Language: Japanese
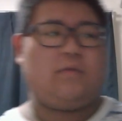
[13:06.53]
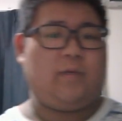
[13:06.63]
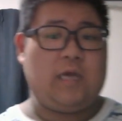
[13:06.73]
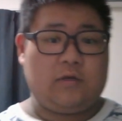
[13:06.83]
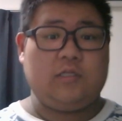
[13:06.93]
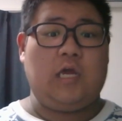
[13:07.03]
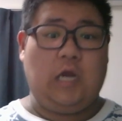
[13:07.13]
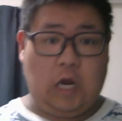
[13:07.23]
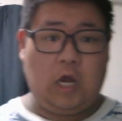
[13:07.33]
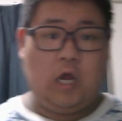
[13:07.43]
今やる気ない
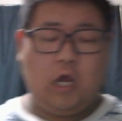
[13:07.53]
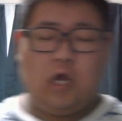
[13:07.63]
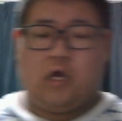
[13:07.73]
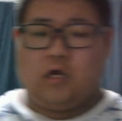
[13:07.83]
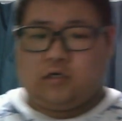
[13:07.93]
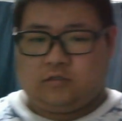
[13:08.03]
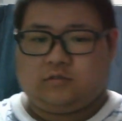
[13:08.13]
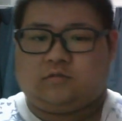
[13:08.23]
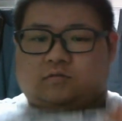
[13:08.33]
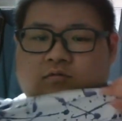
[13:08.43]
から。う
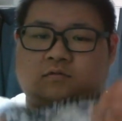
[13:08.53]
ん。